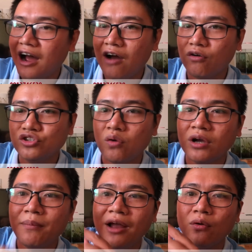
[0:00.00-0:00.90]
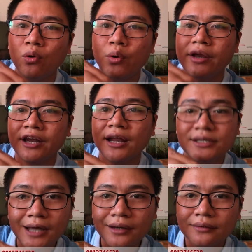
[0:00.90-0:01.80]
vào trong cái bản đồ quy hoạch này để
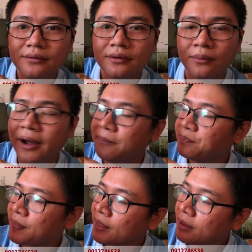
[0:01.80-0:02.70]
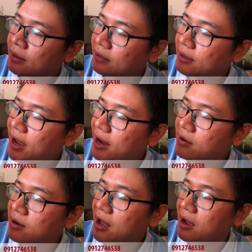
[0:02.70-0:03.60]
check đúng không ạ cái thứ hai
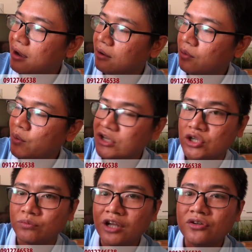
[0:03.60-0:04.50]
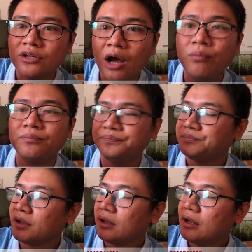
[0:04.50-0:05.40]
đó là quy hoạch sử dụng đất Dương Đông
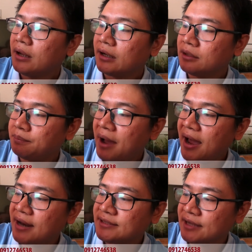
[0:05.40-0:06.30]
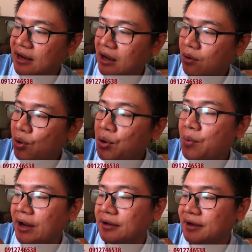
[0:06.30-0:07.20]
cái thứ ba là gì ạ là quy
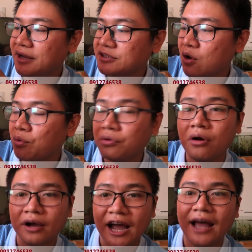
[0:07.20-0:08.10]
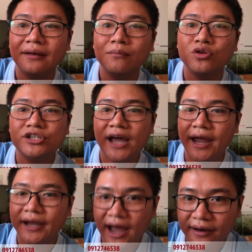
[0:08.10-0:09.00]
hoạch gành dầu cửa cạn một chia
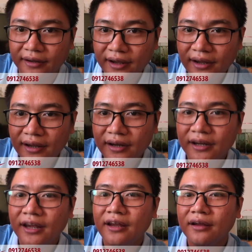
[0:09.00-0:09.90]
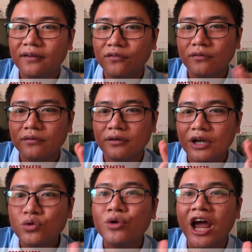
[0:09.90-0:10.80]
hai ngàn thì
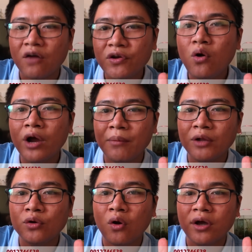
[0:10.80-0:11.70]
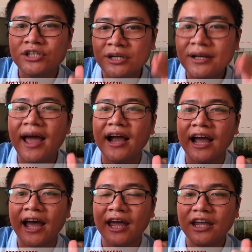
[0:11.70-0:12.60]
cái chủ đề của video ngày hôm nay tôi nói chính là
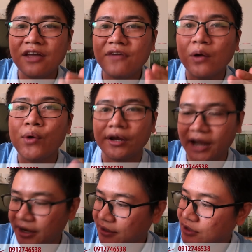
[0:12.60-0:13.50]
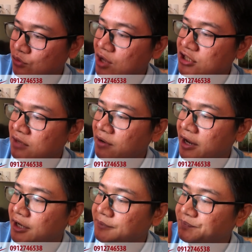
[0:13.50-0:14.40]
cái cái file quy hoạch này chúng ta chấn vào
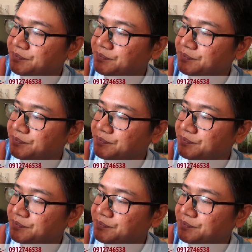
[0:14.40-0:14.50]
đây